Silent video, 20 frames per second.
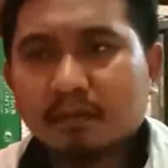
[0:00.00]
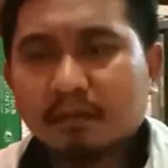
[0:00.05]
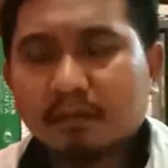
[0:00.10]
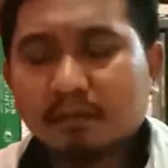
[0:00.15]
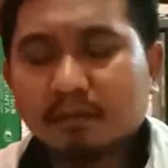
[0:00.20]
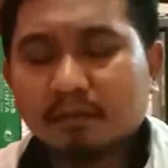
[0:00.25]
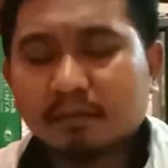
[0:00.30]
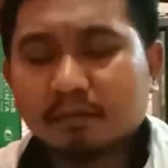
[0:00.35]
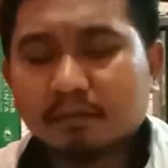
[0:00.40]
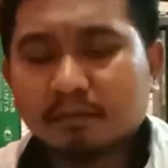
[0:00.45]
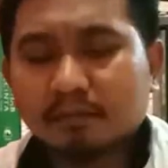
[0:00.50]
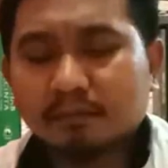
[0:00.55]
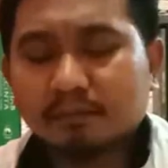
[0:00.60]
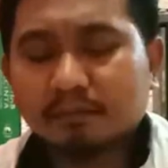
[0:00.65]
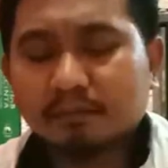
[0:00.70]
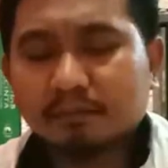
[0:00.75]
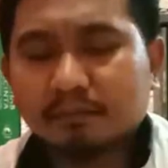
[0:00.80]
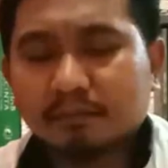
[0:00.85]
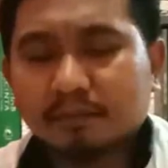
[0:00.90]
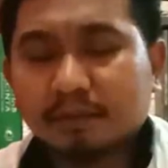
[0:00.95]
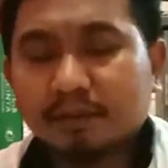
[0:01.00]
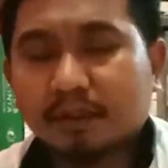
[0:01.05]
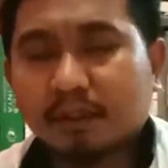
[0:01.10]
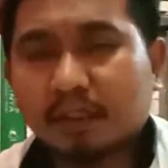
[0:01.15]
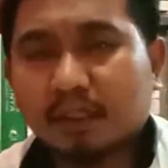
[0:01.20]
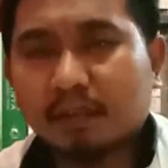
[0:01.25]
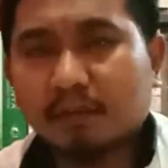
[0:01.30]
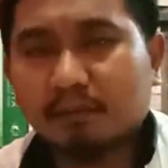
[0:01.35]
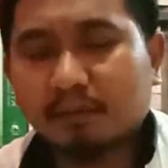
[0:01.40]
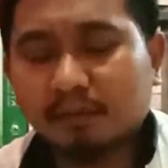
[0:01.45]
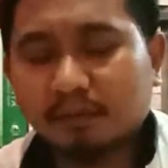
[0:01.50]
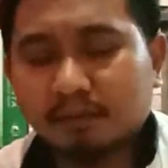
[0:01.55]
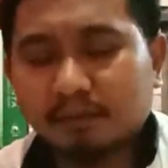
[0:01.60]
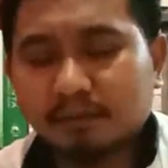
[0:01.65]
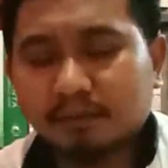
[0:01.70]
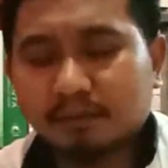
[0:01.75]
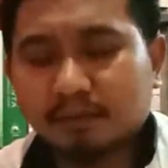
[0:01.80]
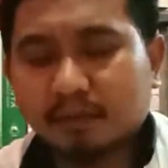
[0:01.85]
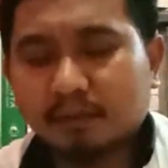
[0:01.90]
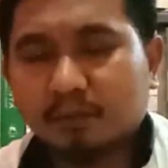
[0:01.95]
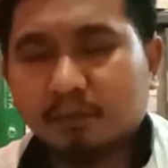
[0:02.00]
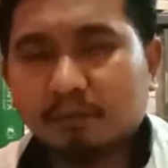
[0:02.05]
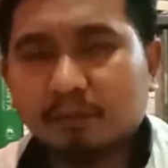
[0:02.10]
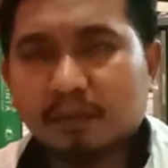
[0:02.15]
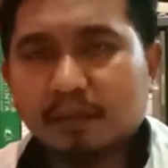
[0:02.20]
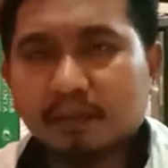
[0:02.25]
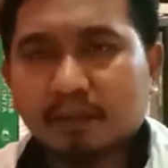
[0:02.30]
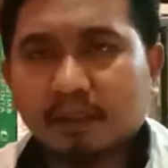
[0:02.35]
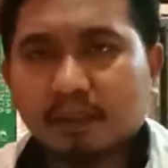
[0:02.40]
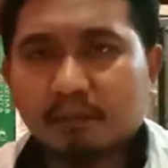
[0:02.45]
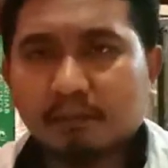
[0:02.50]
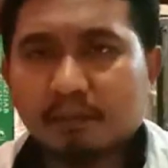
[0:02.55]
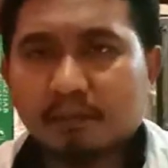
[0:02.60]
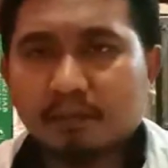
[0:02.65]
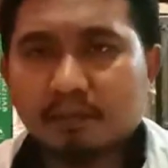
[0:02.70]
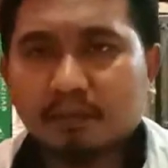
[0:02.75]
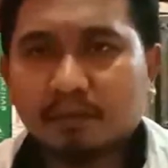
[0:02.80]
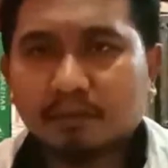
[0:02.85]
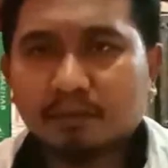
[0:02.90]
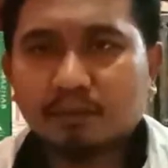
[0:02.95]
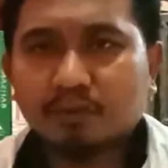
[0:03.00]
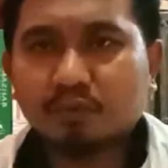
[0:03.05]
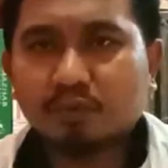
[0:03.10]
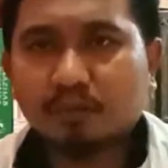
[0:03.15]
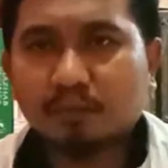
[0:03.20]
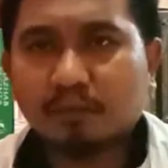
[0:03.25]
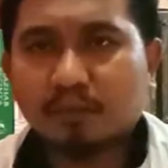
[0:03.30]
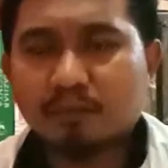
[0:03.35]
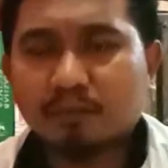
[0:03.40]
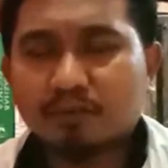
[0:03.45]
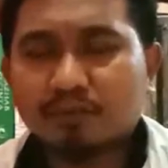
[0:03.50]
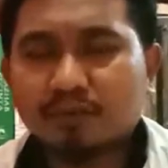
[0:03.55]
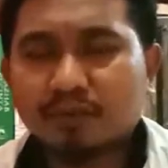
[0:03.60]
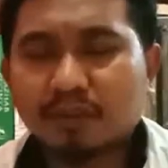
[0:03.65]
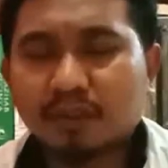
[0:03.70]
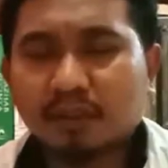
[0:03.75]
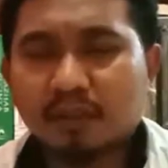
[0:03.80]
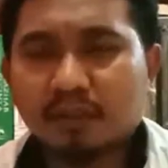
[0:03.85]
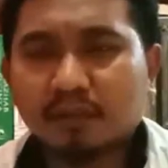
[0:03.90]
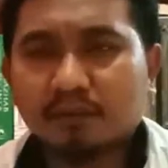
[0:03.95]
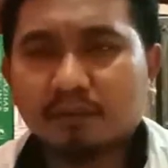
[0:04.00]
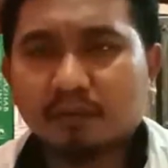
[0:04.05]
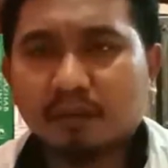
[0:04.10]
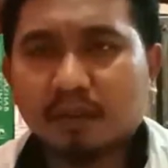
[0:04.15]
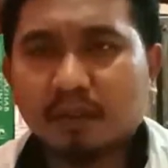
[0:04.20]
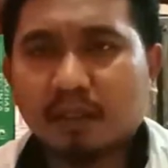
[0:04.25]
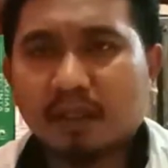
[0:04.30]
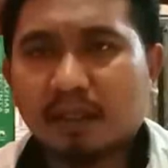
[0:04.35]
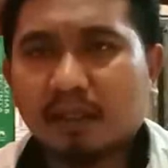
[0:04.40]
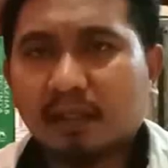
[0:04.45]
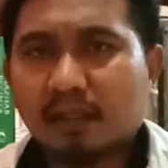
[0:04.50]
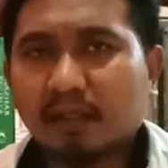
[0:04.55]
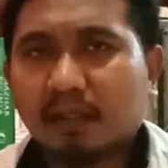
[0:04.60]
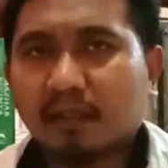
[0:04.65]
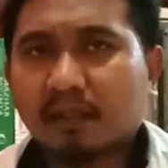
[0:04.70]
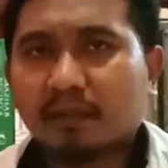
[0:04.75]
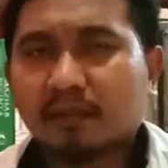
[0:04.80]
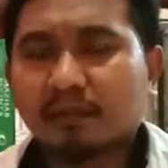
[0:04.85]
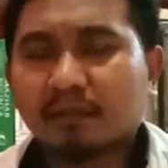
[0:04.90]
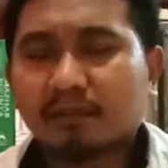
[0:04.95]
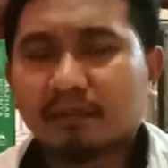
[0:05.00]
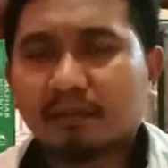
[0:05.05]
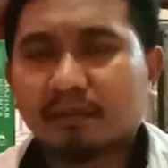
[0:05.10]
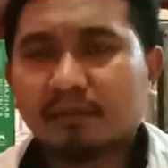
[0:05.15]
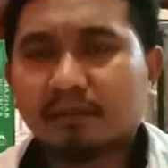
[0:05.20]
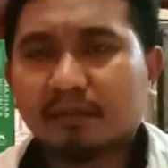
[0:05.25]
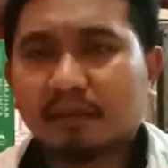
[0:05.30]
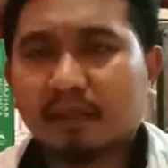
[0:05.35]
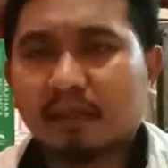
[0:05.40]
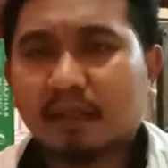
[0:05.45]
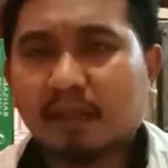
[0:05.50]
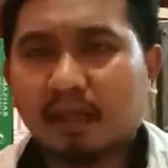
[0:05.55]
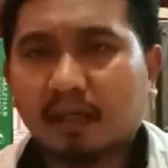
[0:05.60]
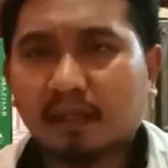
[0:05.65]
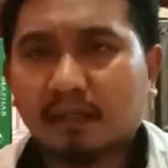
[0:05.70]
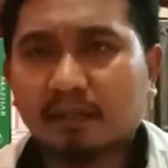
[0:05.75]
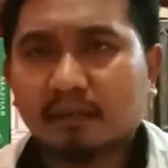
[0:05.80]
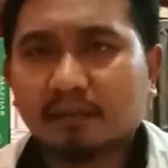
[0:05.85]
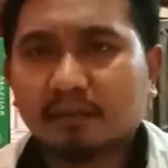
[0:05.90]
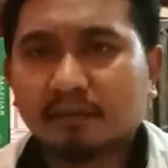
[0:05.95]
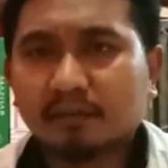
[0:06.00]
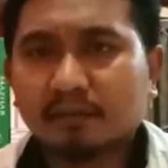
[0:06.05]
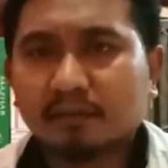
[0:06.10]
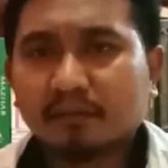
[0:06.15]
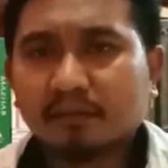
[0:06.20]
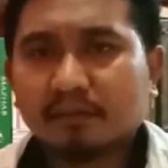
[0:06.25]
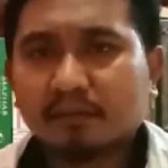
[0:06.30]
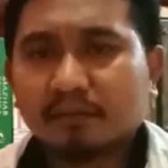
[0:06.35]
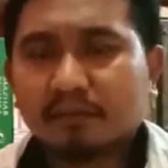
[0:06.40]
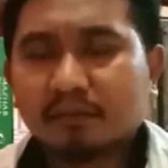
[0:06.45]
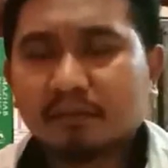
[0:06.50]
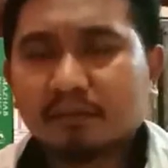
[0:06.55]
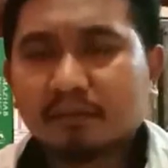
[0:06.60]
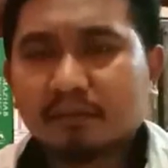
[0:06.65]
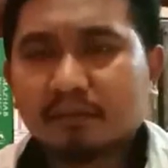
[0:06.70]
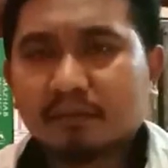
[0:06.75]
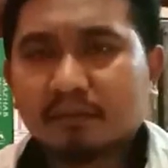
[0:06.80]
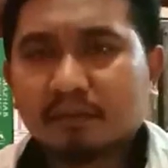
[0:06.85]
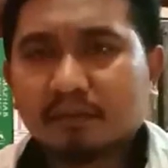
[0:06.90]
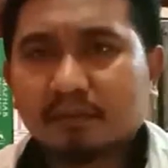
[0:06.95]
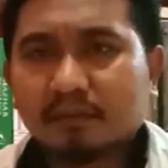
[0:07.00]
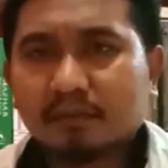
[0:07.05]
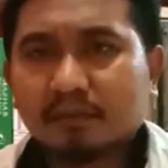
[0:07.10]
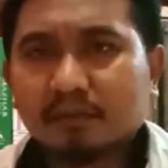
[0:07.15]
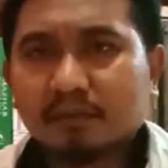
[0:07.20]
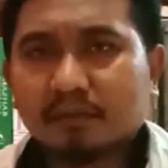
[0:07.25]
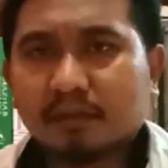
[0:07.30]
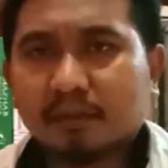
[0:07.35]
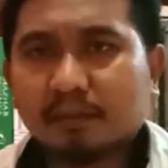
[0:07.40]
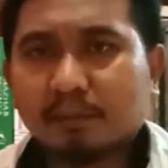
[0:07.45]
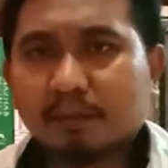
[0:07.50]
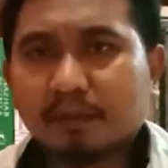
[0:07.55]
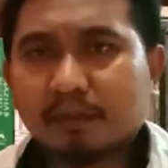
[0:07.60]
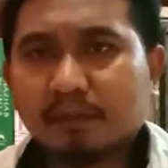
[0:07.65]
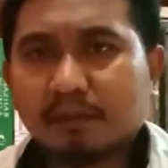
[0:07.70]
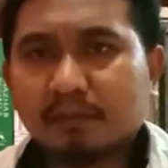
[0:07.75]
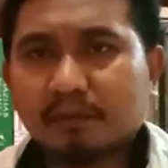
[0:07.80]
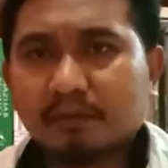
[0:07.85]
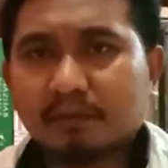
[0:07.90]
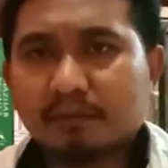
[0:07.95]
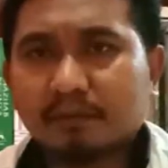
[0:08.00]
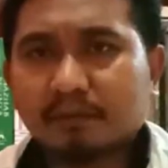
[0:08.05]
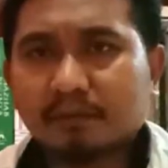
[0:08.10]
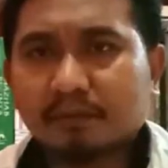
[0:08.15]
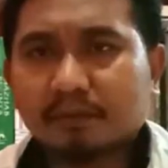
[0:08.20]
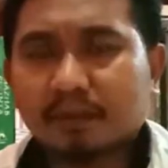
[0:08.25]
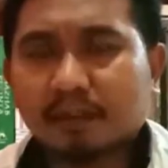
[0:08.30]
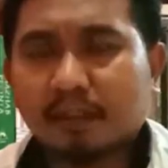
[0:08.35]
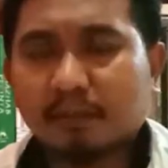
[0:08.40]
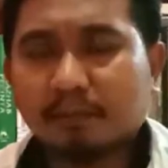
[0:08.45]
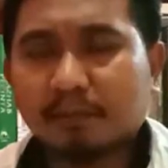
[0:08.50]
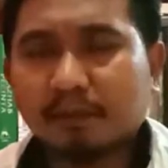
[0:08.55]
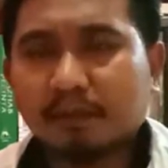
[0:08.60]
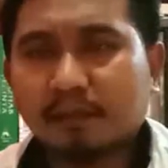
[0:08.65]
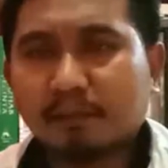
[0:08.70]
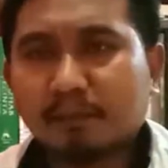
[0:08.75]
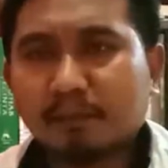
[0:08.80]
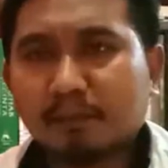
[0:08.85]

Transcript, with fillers: eh, sejak awal Cak Nur mengatakan bahwa tujuan manusia itu adalah al-haq ya, al-haq eh, tapi kenapa dia